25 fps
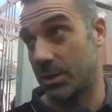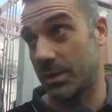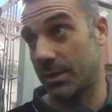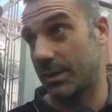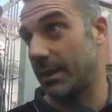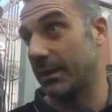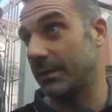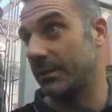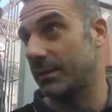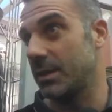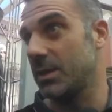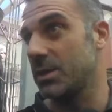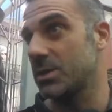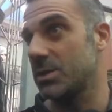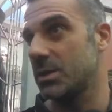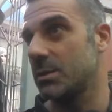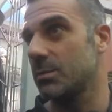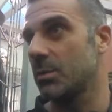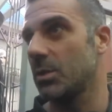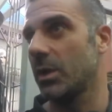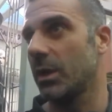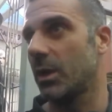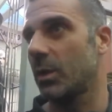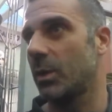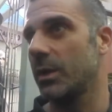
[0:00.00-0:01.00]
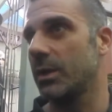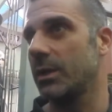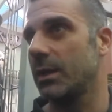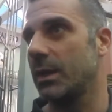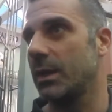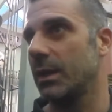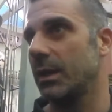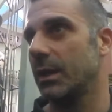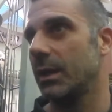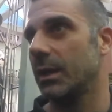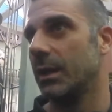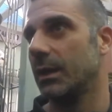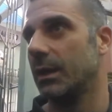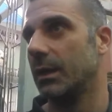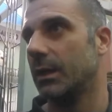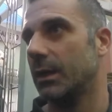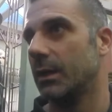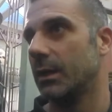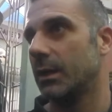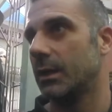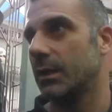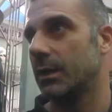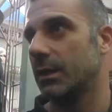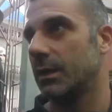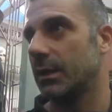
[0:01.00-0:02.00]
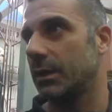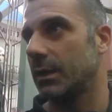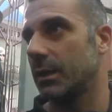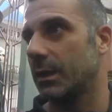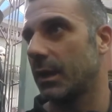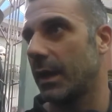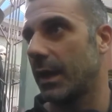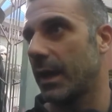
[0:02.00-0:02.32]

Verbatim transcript: eh, tantissimo e quindi eh,